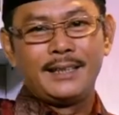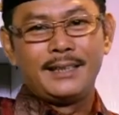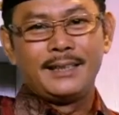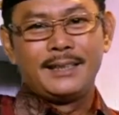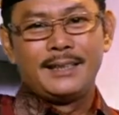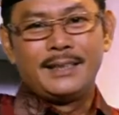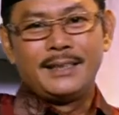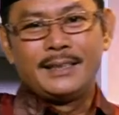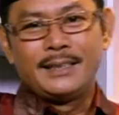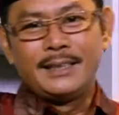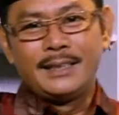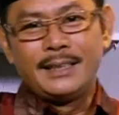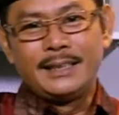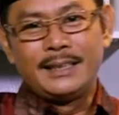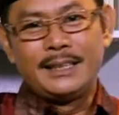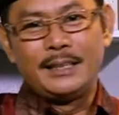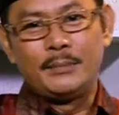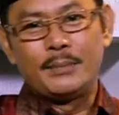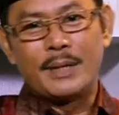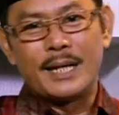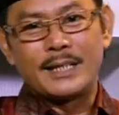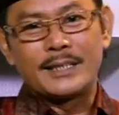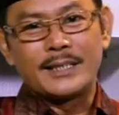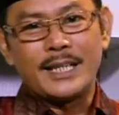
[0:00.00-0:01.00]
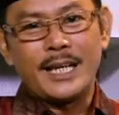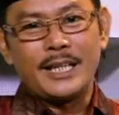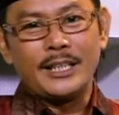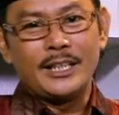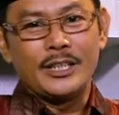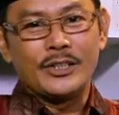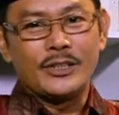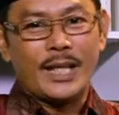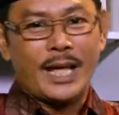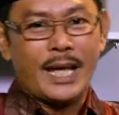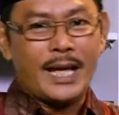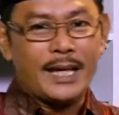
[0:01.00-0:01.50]
Dibaca
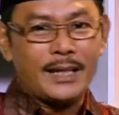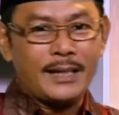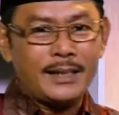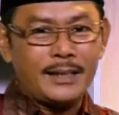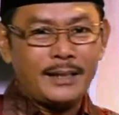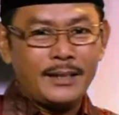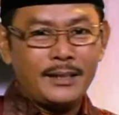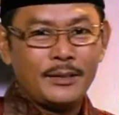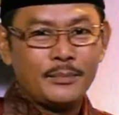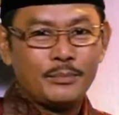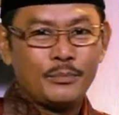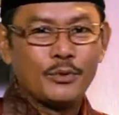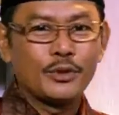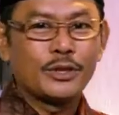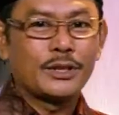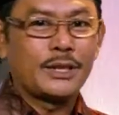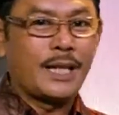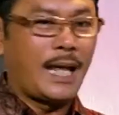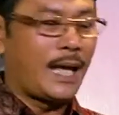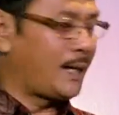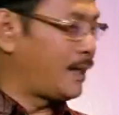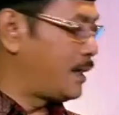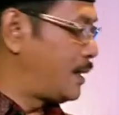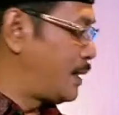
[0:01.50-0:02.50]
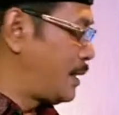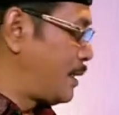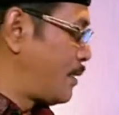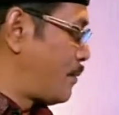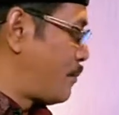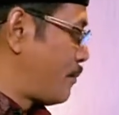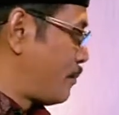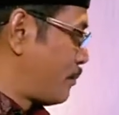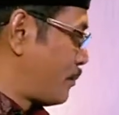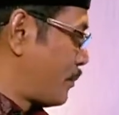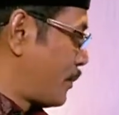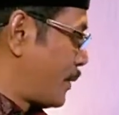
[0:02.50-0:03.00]
izhar mutlak
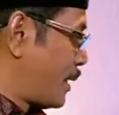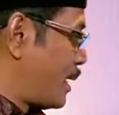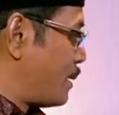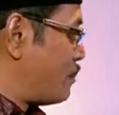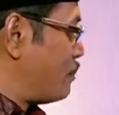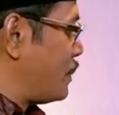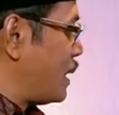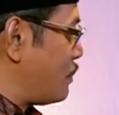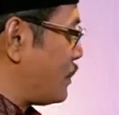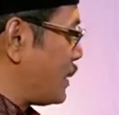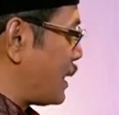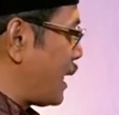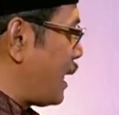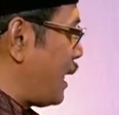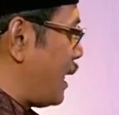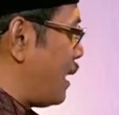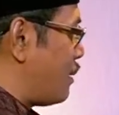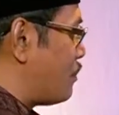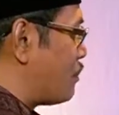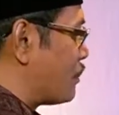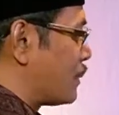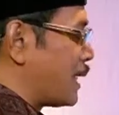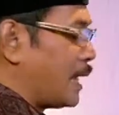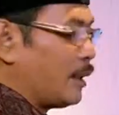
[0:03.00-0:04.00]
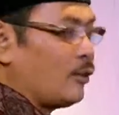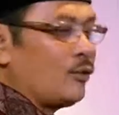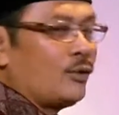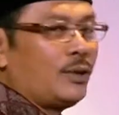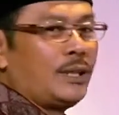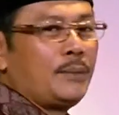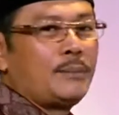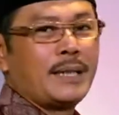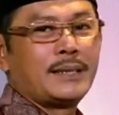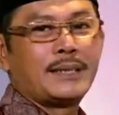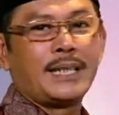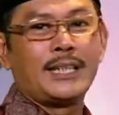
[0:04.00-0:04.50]
mimnya emnya itu dibaca
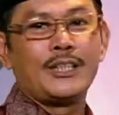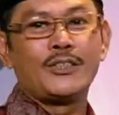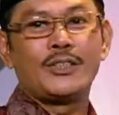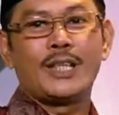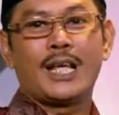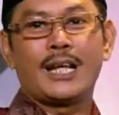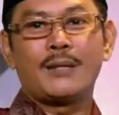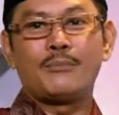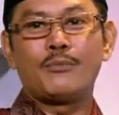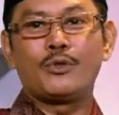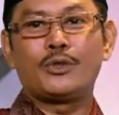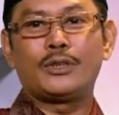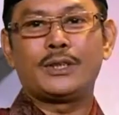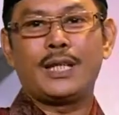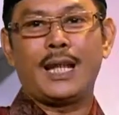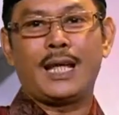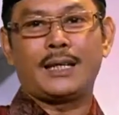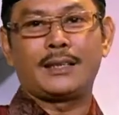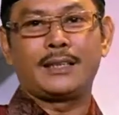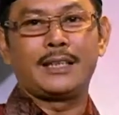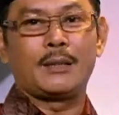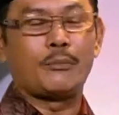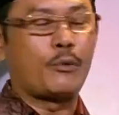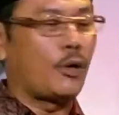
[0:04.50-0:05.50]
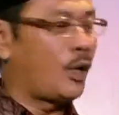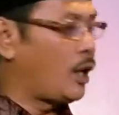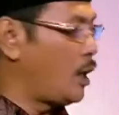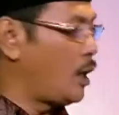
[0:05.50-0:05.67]
izhar mutlak tidak boleh baca